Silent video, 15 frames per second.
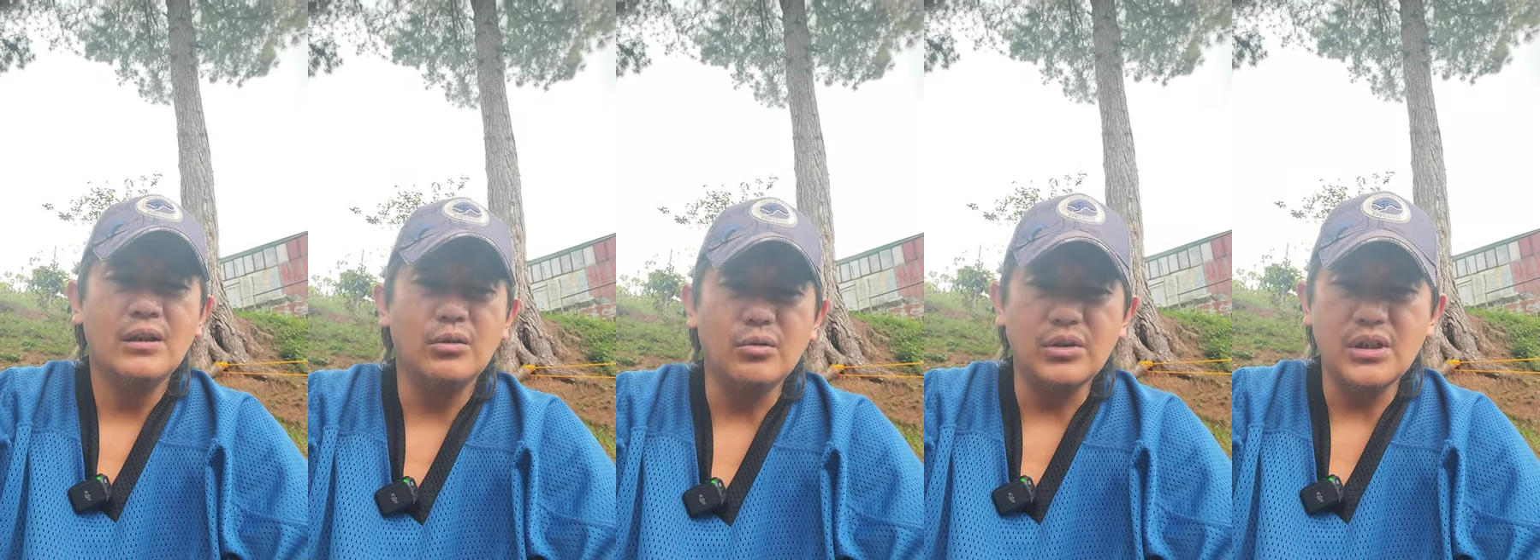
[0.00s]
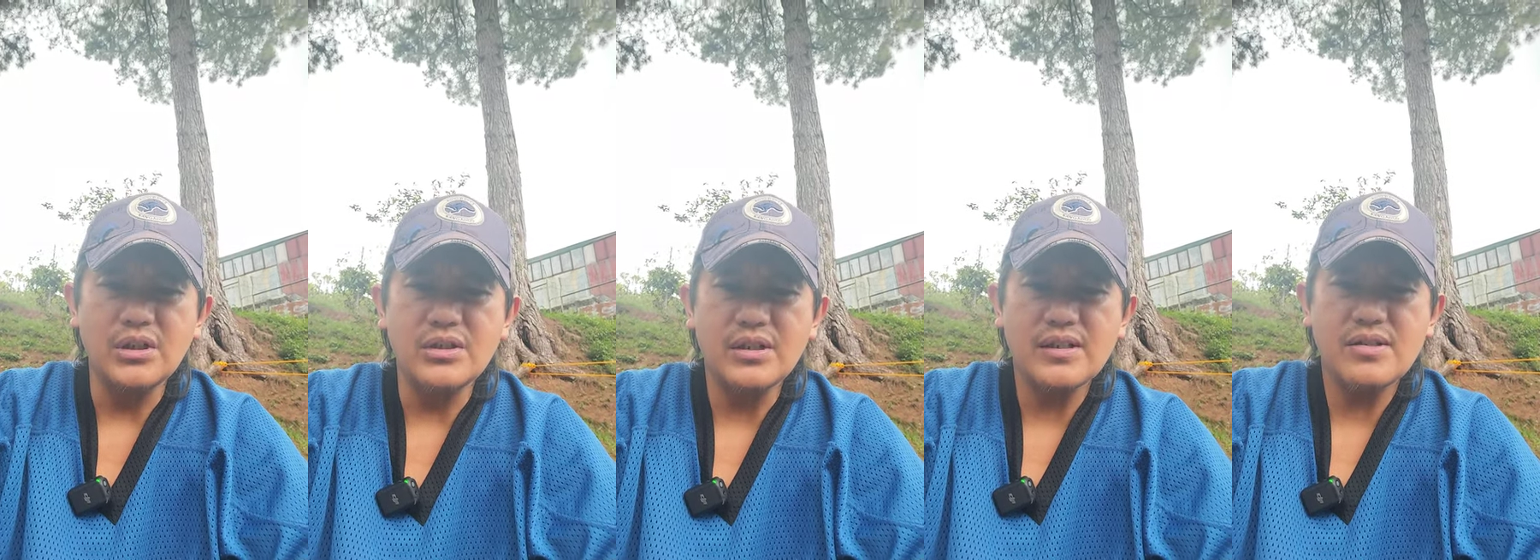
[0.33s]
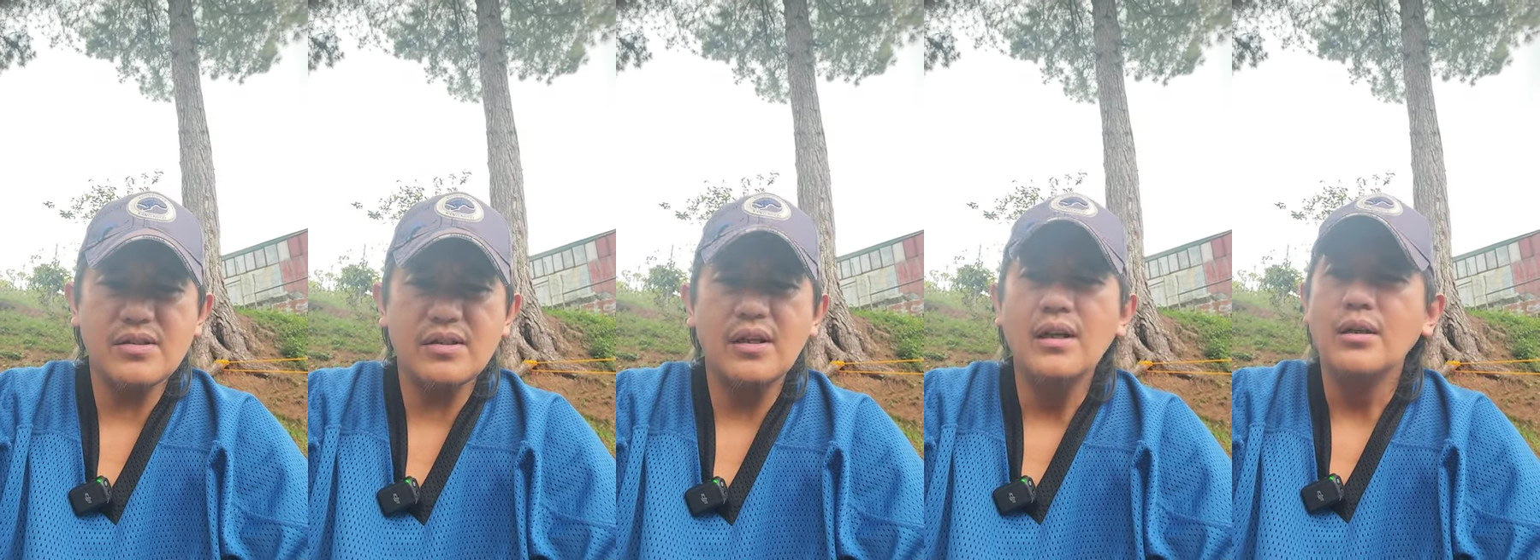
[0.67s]
to teach
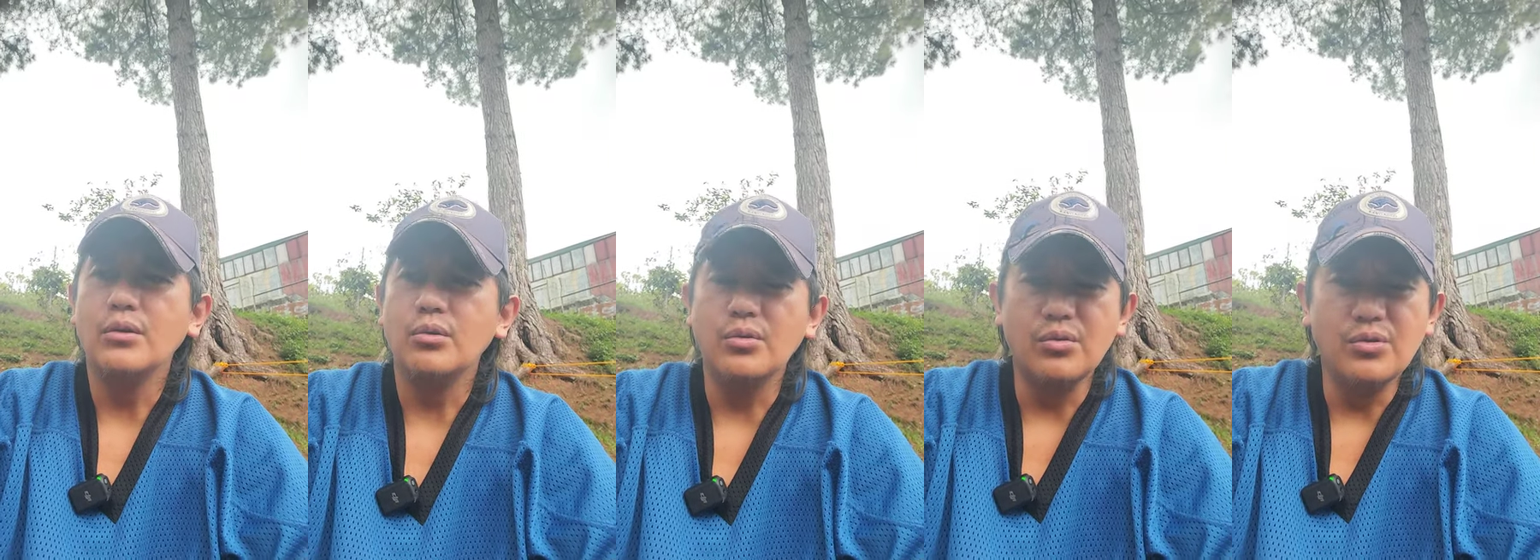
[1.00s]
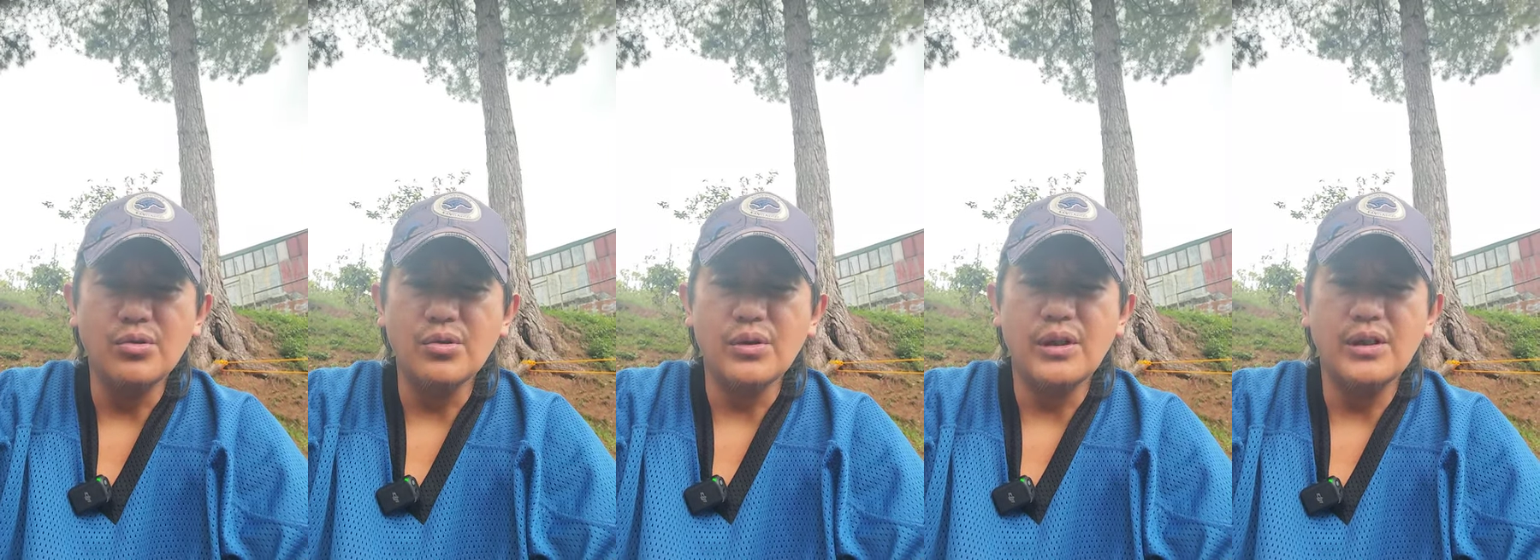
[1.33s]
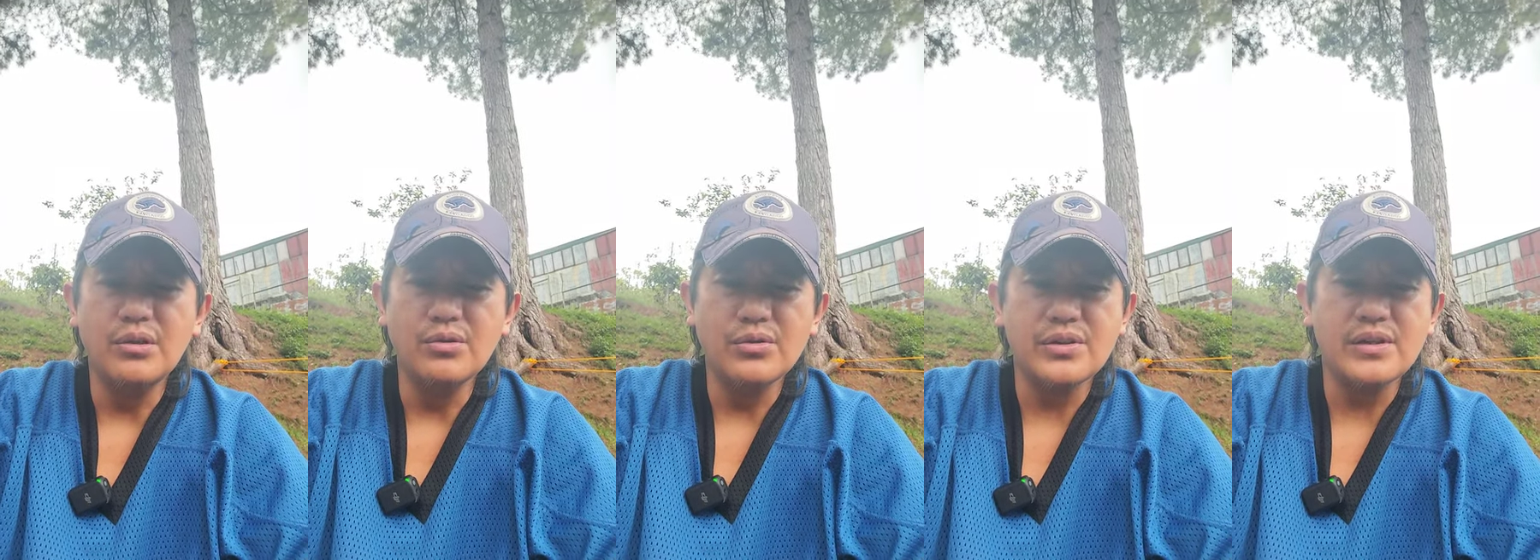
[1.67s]
us to he
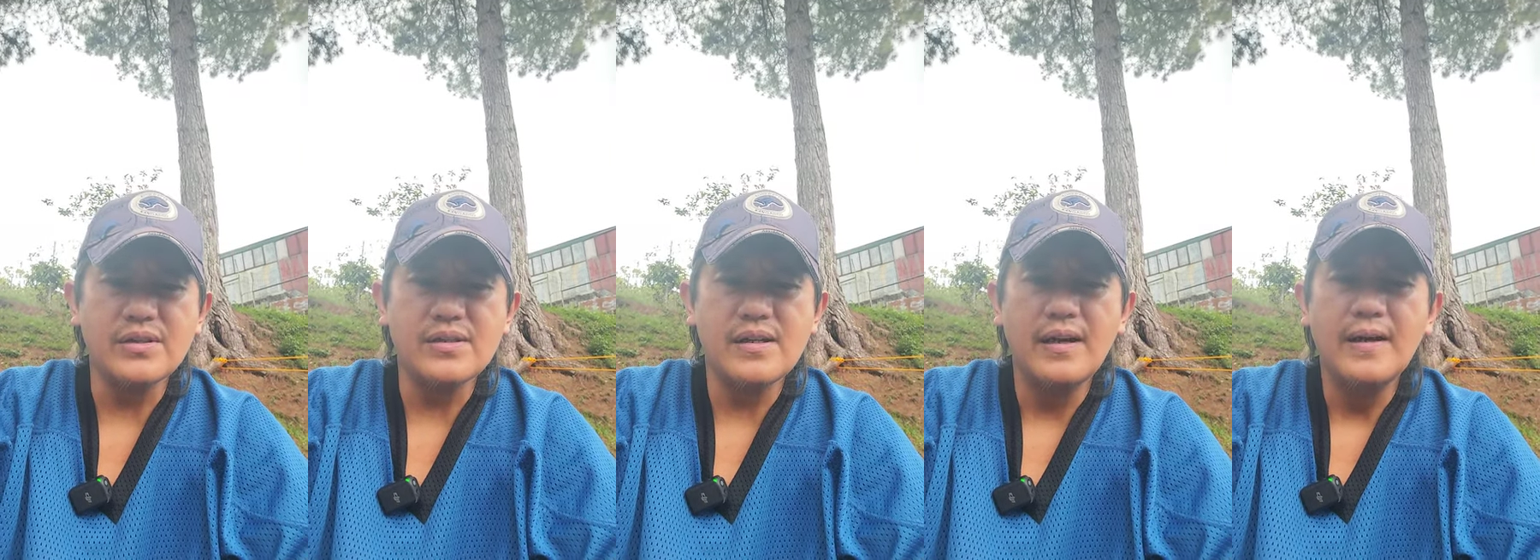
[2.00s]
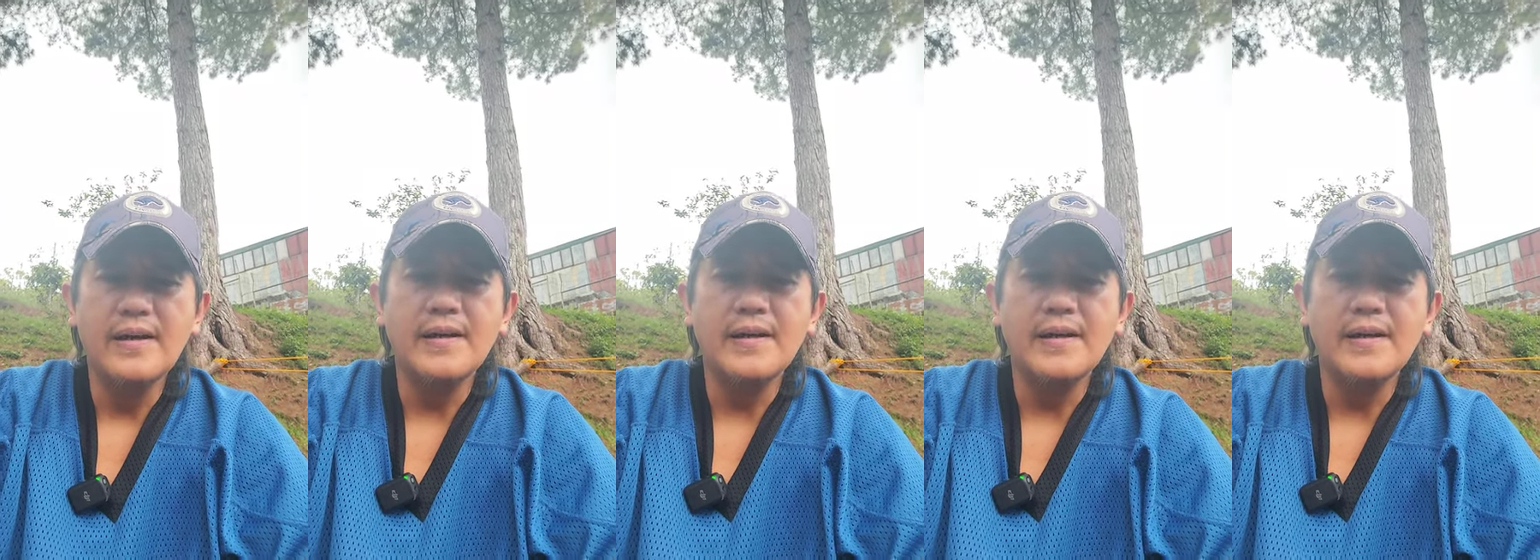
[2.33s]
uses